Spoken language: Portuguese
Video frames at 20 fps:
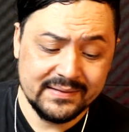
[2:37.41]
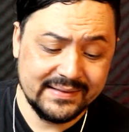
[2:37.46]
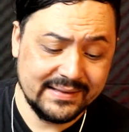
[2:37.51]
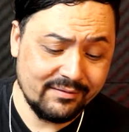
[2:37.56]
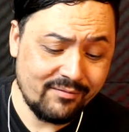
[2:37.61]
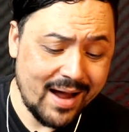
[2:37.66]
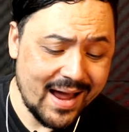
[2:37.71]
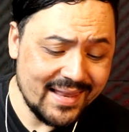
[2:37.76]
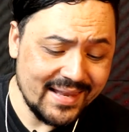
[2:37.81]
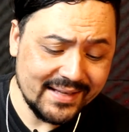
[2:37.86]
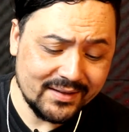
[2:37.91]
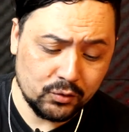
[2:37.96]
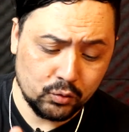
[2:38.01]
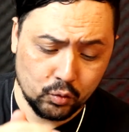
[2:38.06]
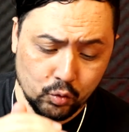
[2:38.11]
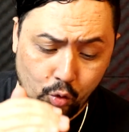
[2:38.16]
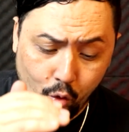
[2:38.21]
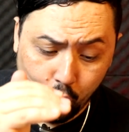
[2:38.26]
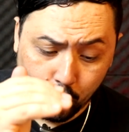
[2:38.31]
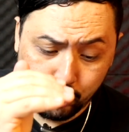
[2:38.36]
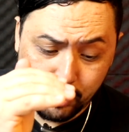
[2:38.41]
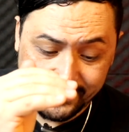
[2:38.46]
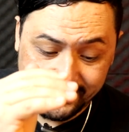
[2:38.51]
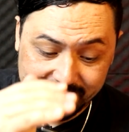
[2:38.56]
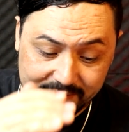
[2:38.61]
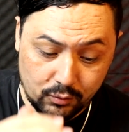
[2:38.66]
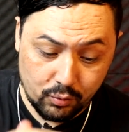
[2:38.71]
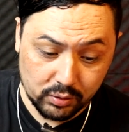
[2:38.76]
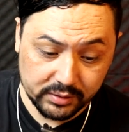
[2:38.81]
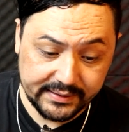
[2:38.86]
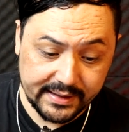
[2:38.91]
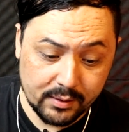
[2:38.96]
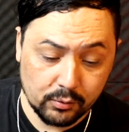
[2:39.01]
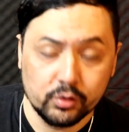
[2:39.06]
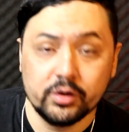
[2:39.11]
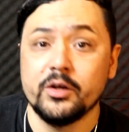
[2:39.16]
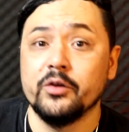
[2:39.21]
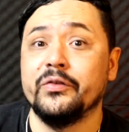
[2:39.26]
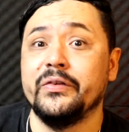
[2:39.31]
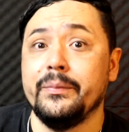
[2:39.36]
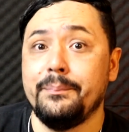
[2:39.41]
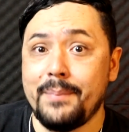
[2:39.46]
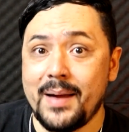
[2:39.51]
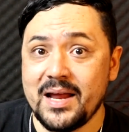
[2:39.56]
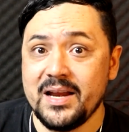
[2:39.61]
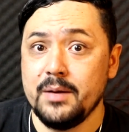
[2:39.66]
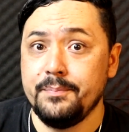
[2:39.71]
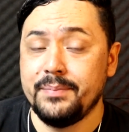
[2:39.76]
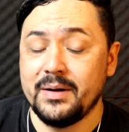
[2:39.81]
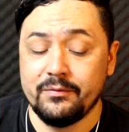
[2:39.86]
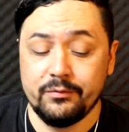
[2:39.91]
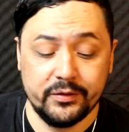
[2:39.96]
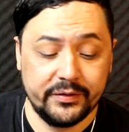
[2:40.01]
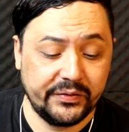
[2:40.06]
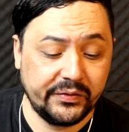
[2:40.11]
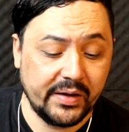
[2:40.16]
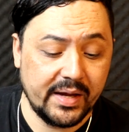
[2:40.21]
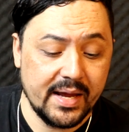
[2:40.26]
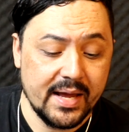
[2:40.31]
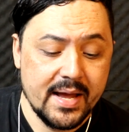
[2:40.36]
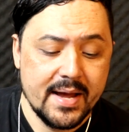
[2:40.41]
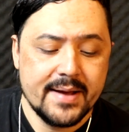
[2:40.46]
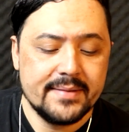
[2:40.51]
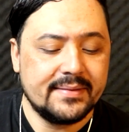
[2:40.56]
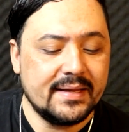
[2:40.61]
Você vai ler tudo esse conteúdo que eu separei para você,